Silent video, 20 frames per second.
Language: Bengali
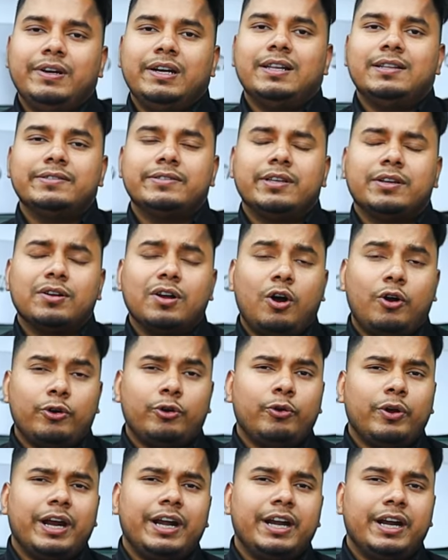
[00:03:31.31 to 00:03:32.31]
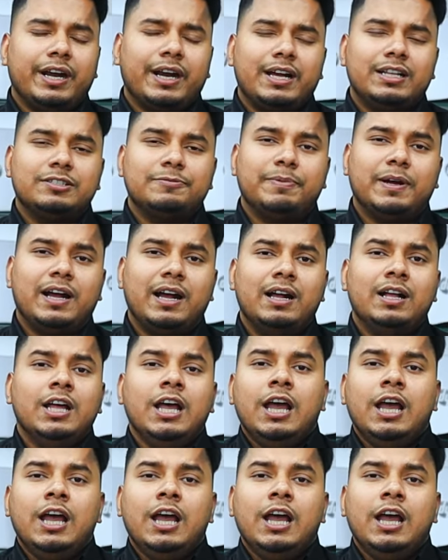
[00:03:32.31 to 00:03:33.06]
ফ্রিল্যান্সিং অটো ক্যাডের কাজ বা